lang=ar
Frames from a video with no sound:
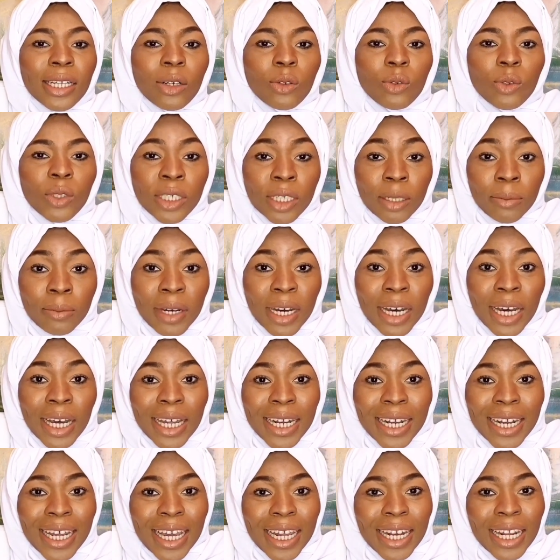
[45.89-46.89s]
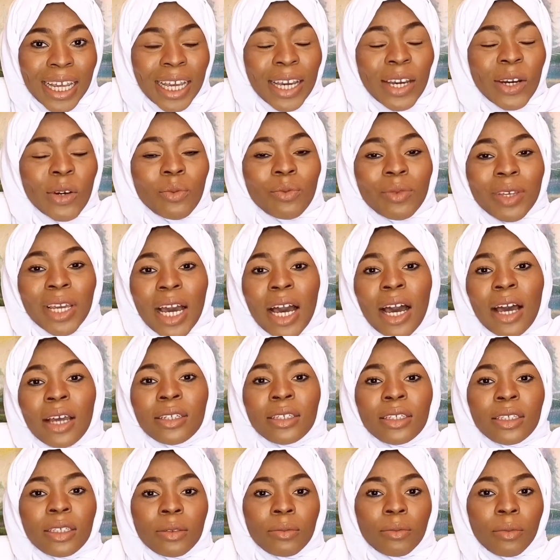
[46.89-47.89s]
وجمال عليكم يا
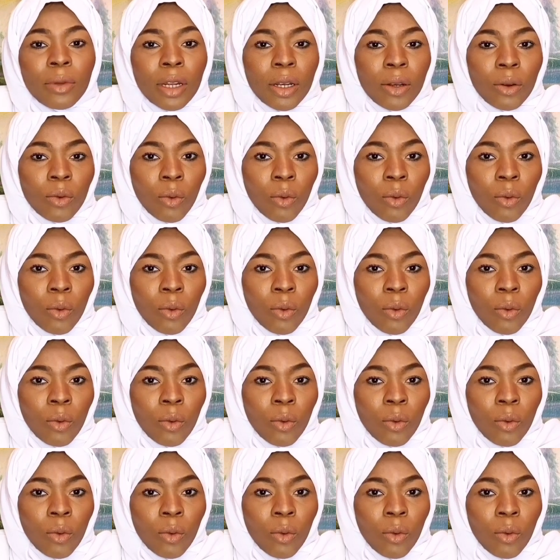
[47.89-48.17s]
أجمل